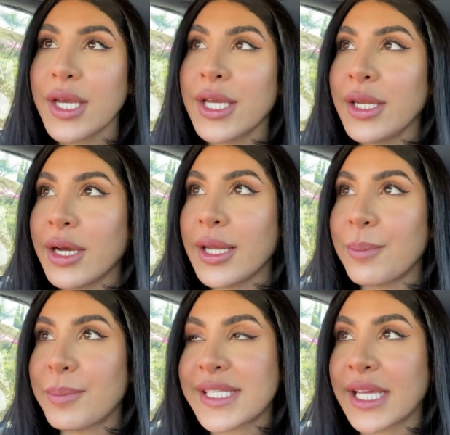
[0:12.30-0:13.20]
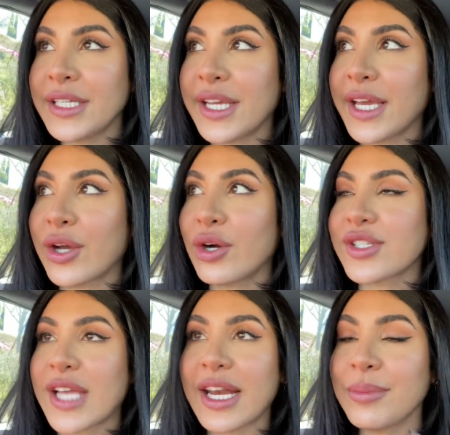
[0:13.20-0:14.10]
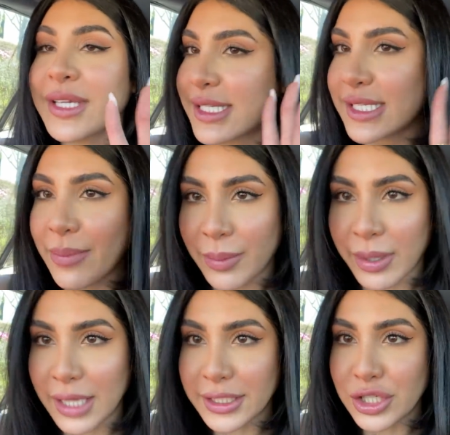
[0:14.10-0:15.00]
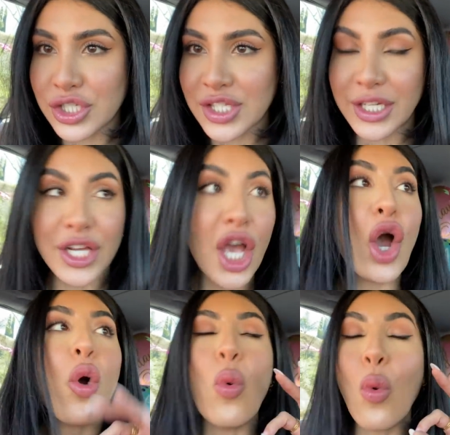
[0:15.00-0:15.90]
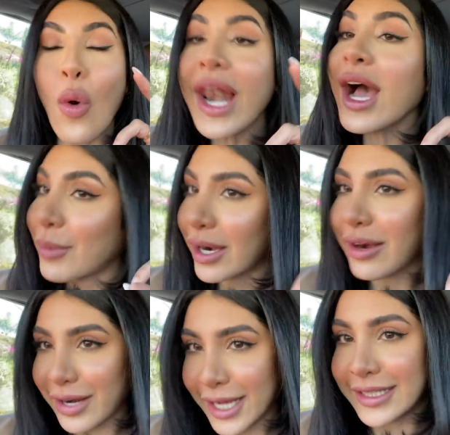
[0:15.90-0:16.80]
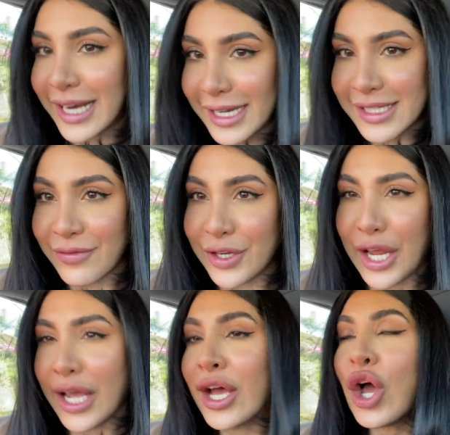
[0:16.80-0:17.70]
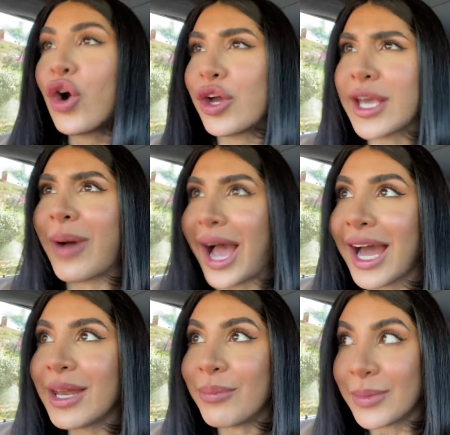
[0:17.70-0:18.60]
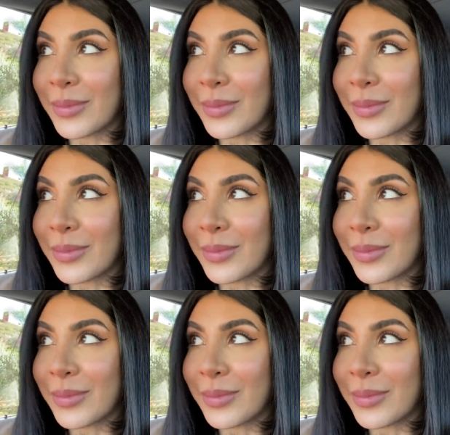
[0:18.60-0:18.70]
هنا بسان دييغو صار يمكن سبع مرات اجي سان دييغو ولا مره رحت لهاي السفينه وهي معالم من